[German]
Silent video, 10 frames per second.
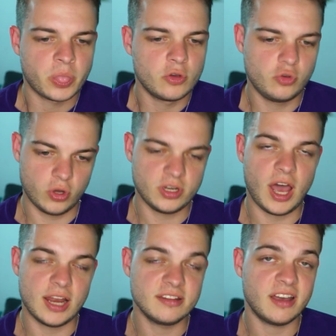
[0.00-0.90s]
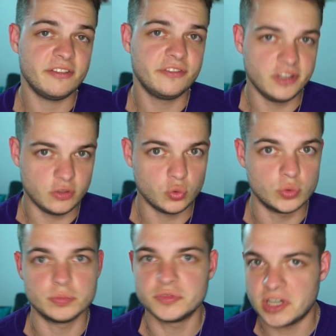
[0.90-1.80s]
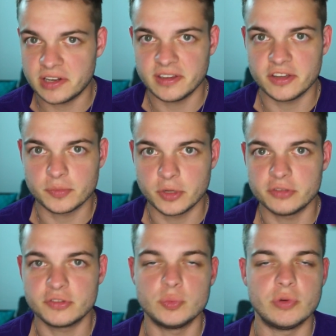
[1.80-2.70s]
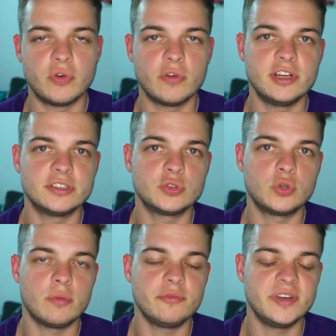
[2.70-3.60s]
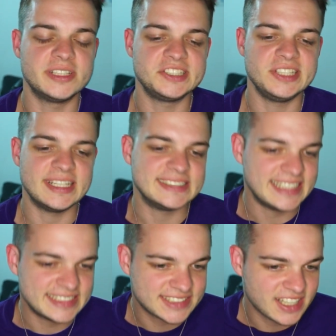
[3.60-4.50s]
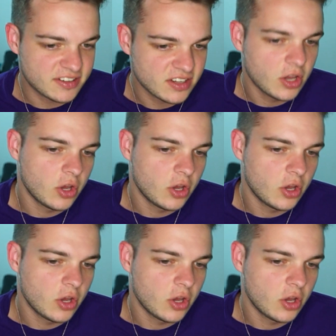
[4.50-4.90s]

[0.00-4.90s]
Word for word: Können alle drei wehtun, sage ich erstmal dazu, bevor wir dazu kommen, wer sie ersetzt hat.